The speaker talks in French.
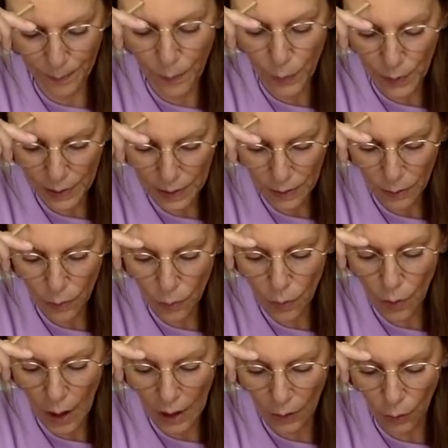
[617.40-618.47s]
Oui,
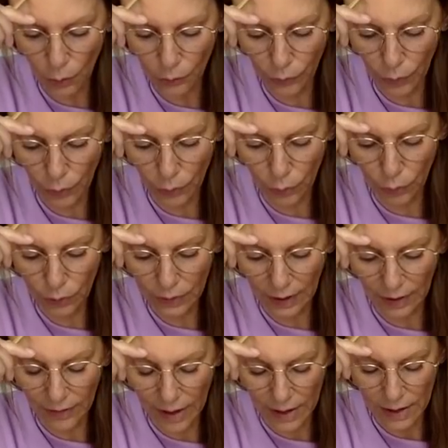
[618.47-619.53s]
ou à cause du
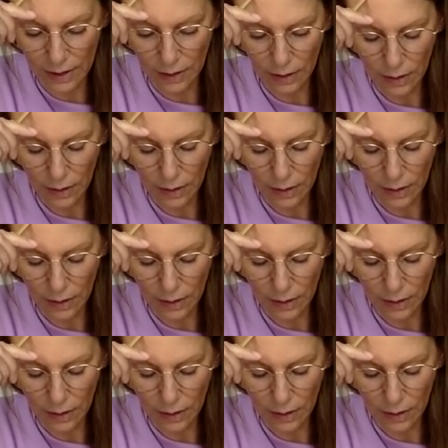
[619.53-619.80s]
travail.